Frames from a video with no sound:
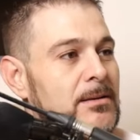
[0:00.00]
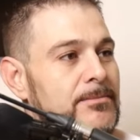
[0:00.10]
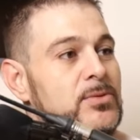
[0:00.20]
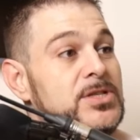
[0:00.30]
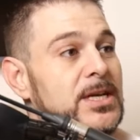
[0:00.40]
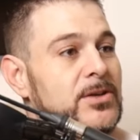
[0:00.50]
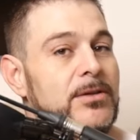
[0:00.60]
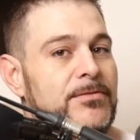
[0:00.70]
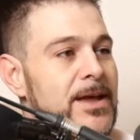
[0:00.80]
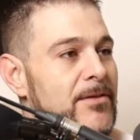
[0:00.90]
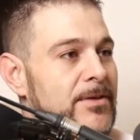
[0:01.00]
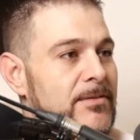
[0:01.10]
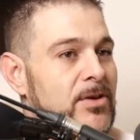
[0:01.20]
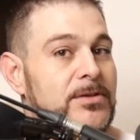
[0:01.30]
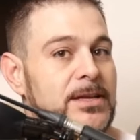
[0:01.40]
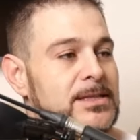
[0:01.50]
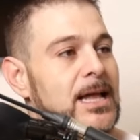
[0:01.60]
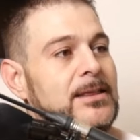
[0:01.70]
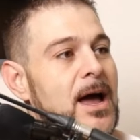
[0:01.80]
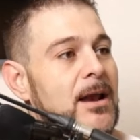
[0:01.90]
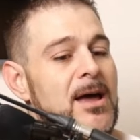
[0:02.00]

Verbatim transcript: Bougez, t'as une vie à vivre, T'es sa terre.